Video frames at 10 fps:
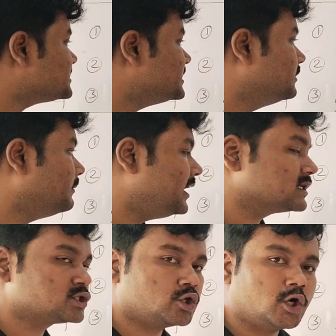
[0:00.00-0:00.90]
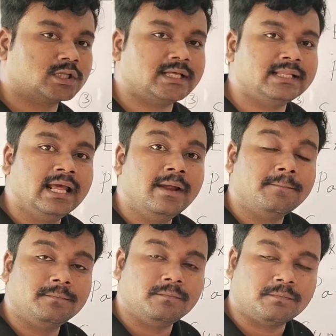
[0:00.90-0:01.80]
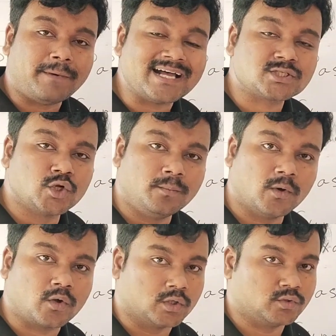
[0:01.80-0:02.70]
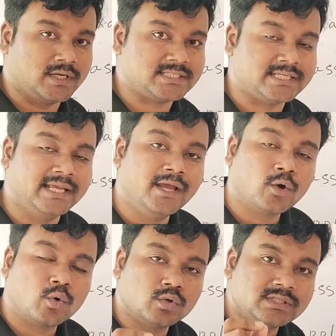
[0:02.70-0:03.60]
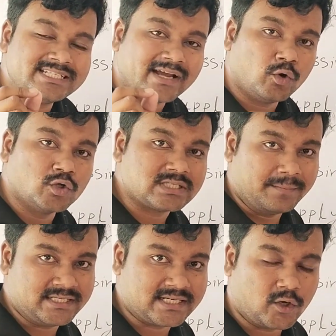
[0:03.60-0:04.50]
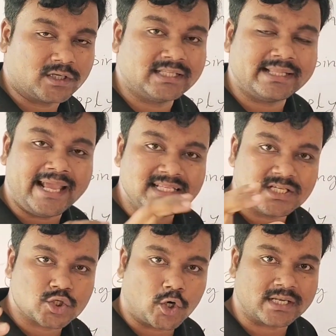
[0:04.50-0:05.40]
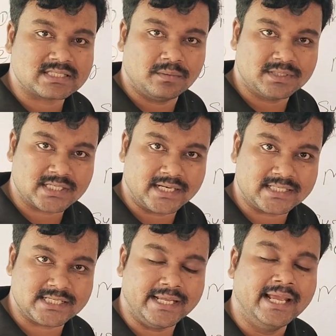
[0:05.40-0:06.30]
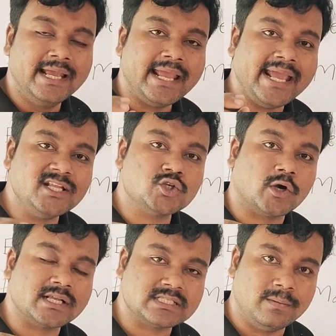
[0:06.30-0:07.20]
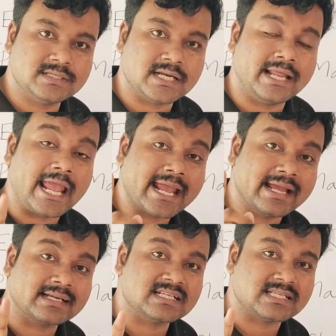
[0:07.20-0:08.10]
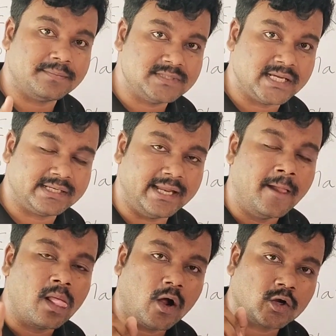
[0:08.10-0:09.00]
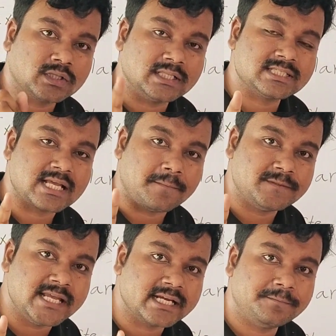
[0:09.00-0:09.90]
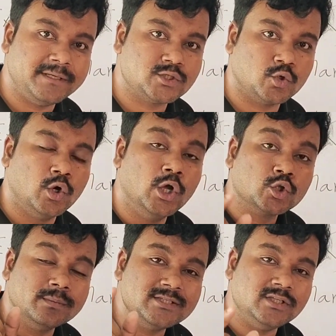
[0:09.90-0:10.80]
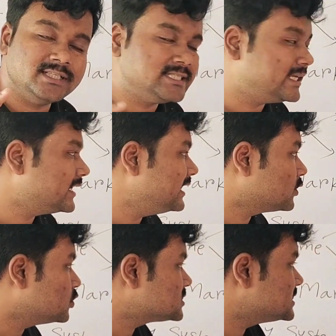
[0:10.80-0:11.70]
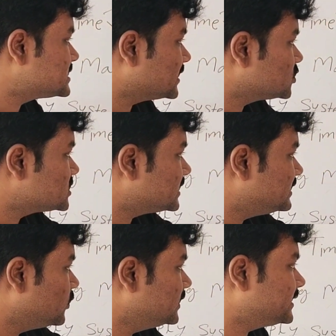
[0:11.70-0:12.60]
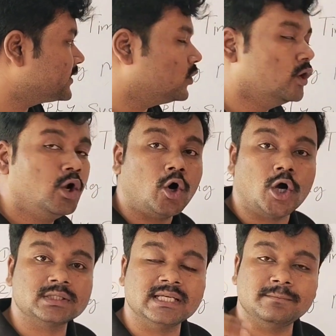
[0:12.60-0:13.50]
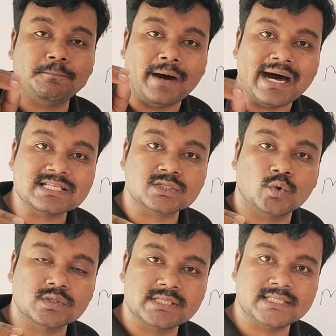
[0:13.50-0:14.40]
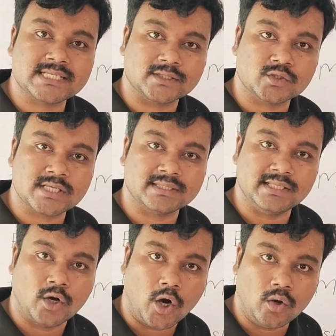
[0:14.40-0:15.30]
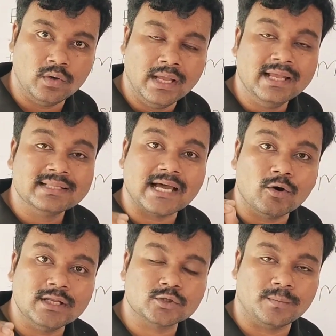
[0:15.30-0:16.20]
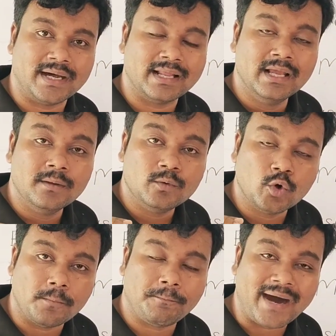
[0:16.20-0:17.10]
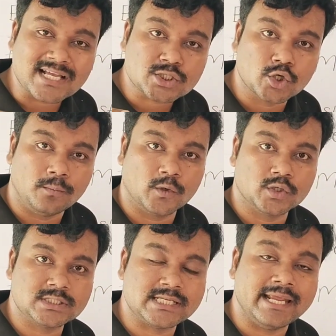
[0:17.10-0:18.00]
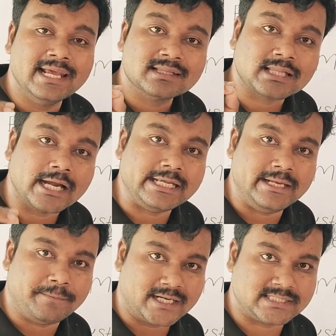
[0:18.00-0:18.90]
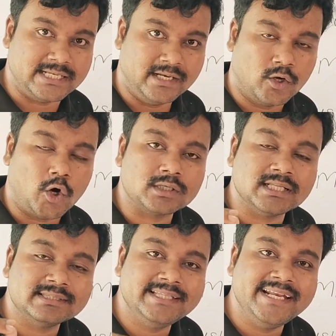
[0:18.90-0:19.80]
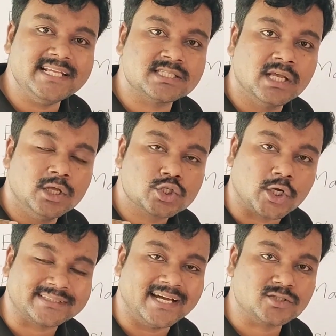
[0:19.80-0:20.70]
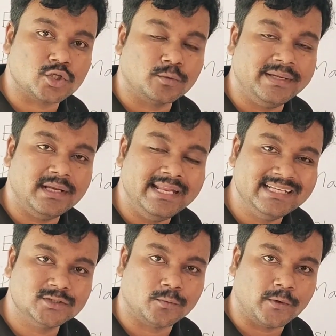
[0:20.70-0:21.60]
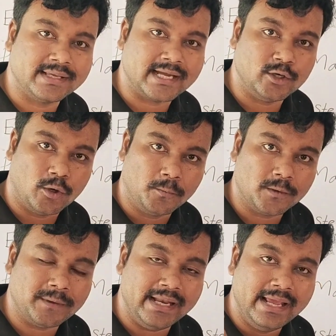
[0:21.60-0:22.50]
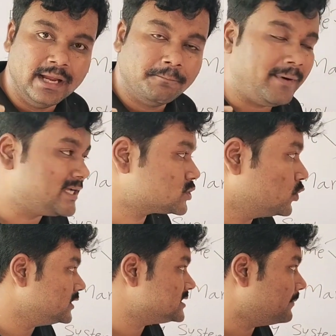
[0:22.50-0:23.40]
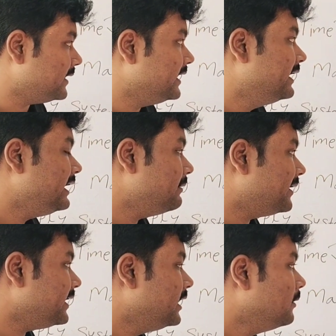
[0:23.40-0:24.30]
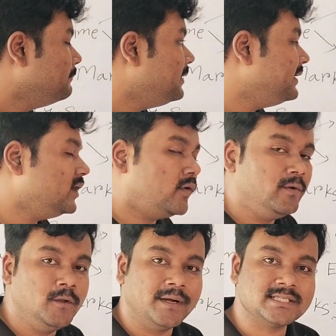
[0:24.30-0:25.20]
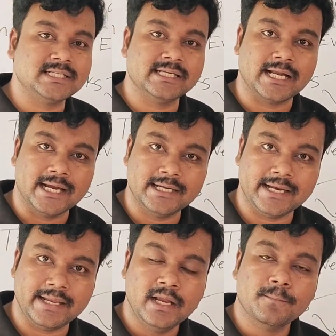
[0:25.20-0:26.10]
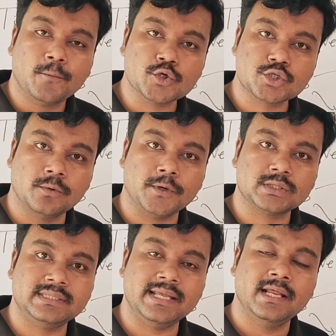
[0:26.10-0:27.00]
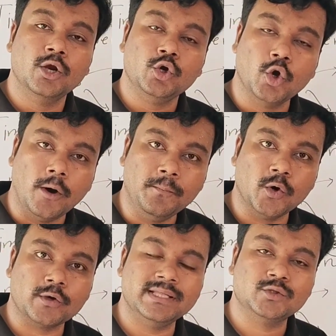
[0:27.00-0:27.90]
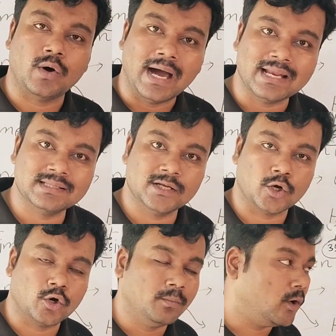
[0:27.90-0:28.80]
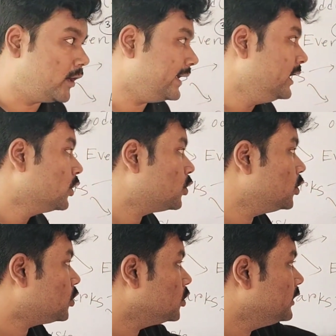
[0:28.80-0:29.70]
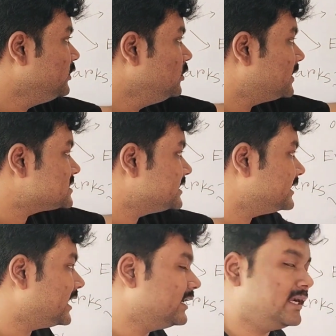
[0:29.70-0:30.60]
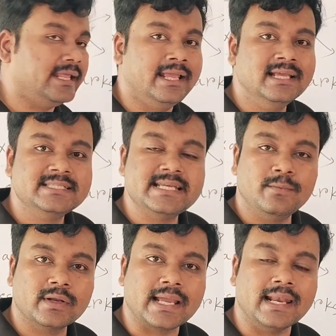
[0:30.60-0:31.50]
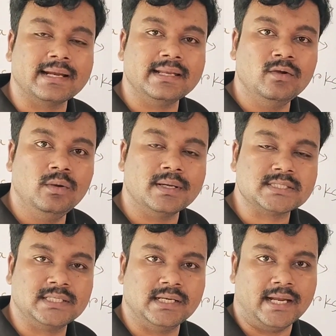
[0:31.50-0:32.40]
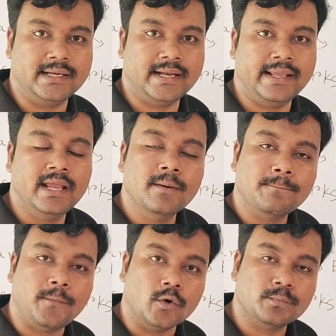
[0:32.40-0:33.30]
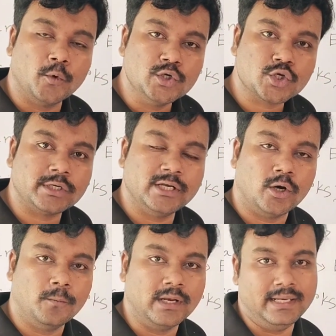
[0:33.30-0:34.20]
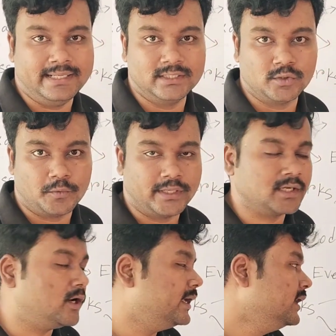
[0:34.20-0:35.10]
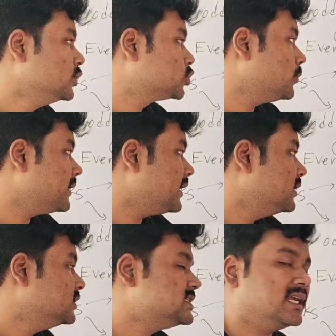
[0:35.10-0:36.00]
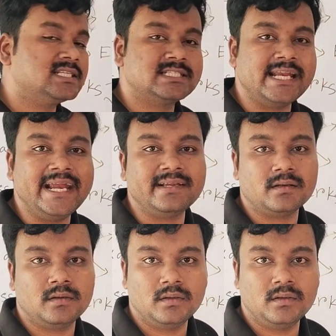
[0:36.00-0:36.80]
পাসিং মার্কস অর্থাৎ পাস নম্বর কত আছে যে কোনো সেমিস্টার অর্থাৎ এই যে ছটা সেমিস্টার আছে এই ছটা সেমিস্টার এক একটা সাবজেক্টে অর্থাৎ সাবজেক্ট পিছু তুমি যদি জেনারেল কোর্সের ছাত্রছাত্রী হয়ে থাকো অর্থাৎ পাস কোর্সের ছাত্রছাত্রী হও তাহলে তোমার পাস নম্বর হচ্ছে থার্টি পারসেন্ট অর্থাৎ তিরিশ শতাংশ তুমি লিখিত পরীক্ষায় নম্বর পেলে পাস করে যাবে এবারে বিভিন্ন ইউনিভার্সিটির আন্ডারে প্রশ্নপত্রের নম্বরও কিন্তু আলাদা রকম হয় কোনো কোনো ইউনিভার্সিটির আন্ডারে যেমন ক্যালকাটা ইউনিভার্সিটির আন্ডারে পঁয়ষট্টি নম্বরের লিখিত পরীক্ষা হয় তোমরা যারা স্টেট